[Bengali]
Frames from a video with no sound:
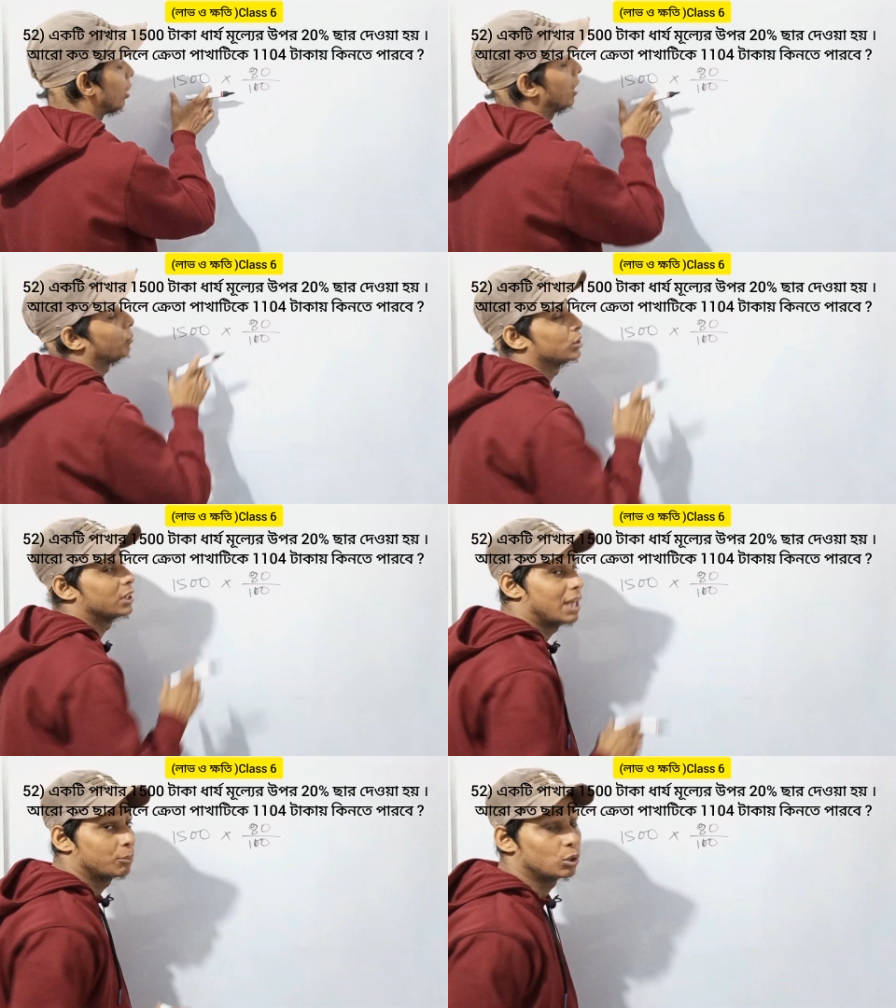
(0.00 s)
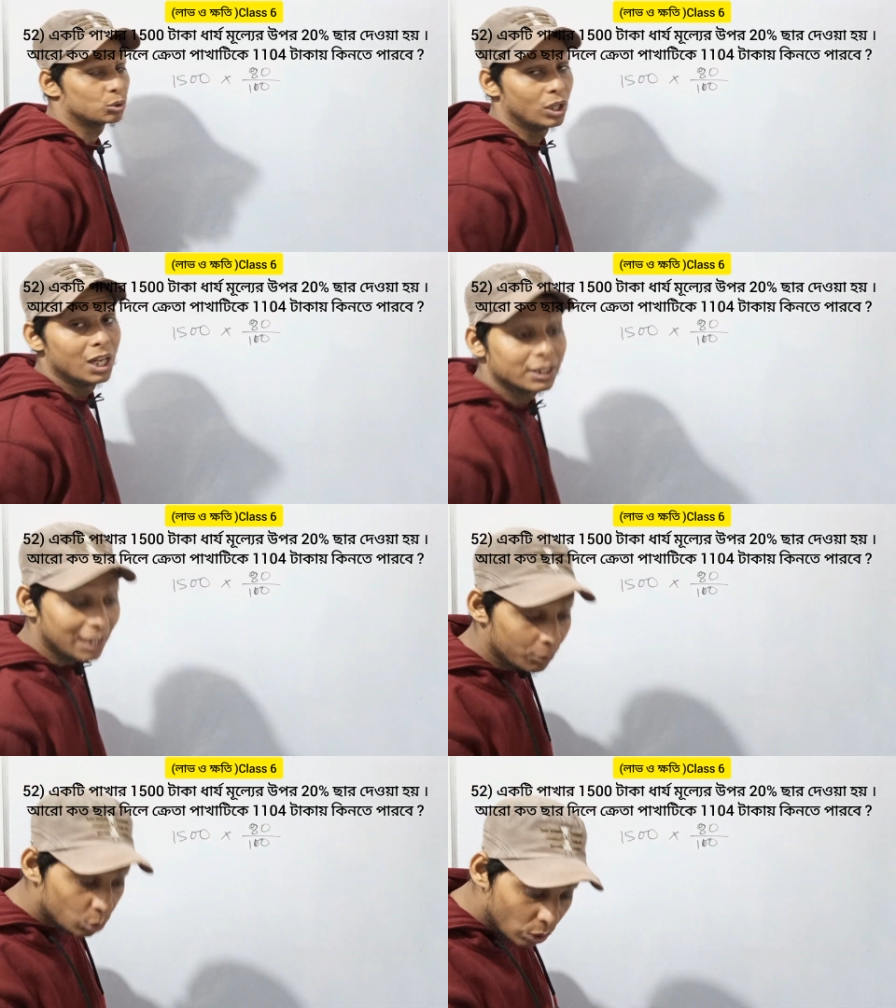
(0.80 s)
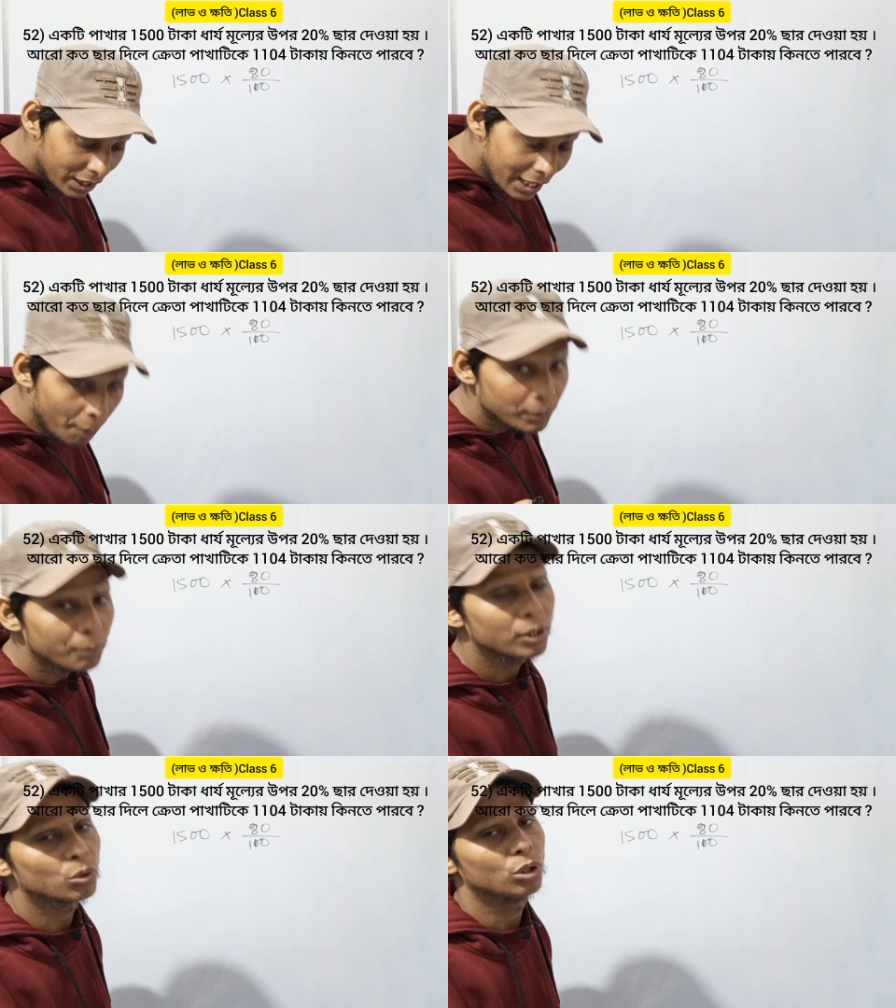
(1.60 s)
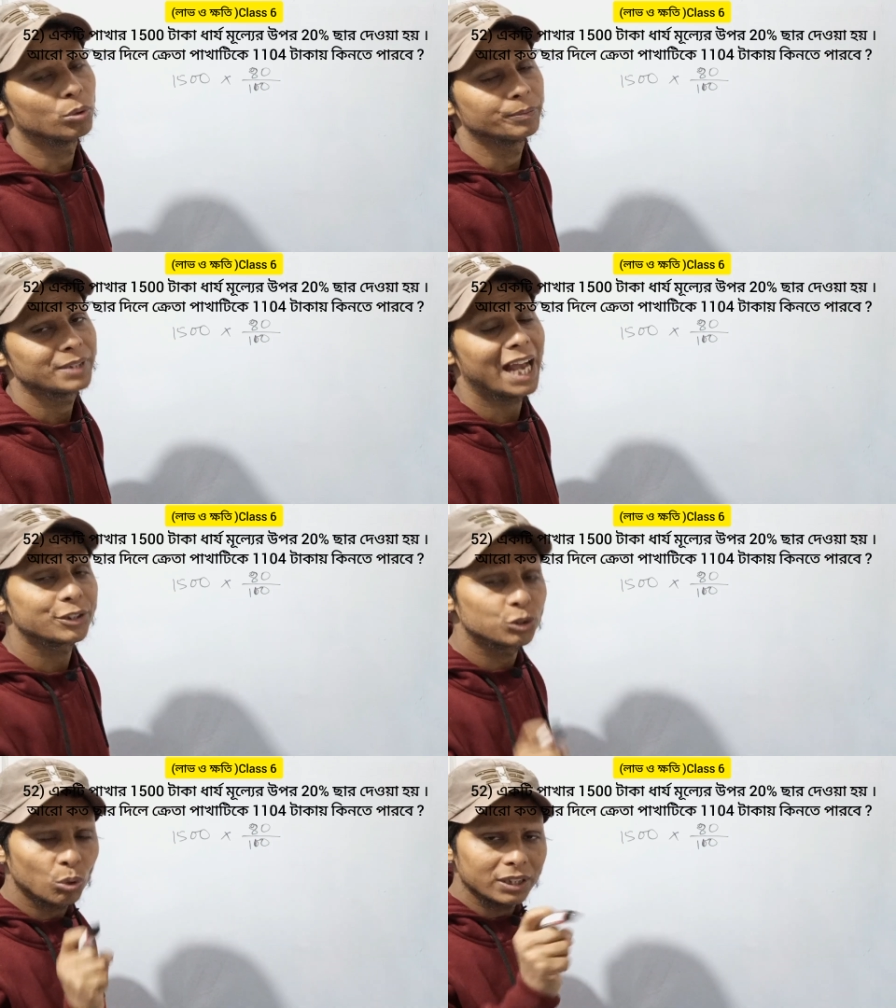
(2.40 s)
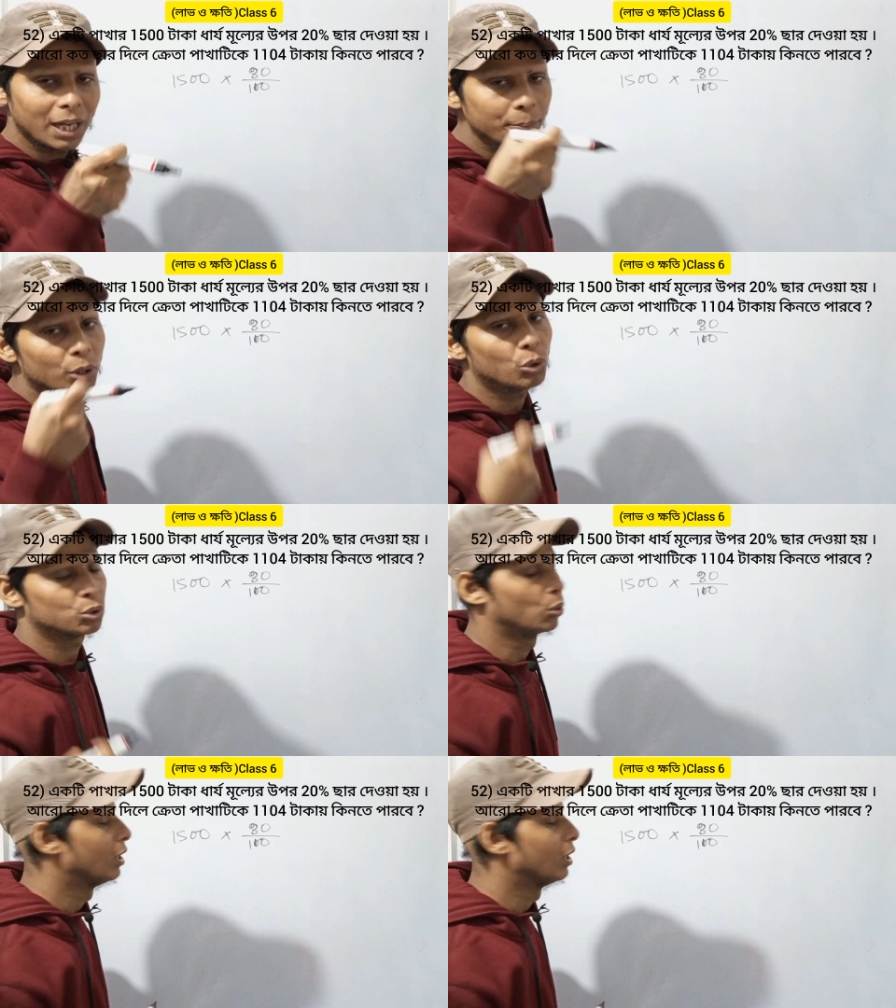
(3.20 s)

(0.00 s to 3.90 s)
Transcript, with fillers: এত টাকার মধ্যে দাম কত তাহলে আমি টোটাল দামটা বের করে নেবো অ্যাকচুয়াল দামটা কত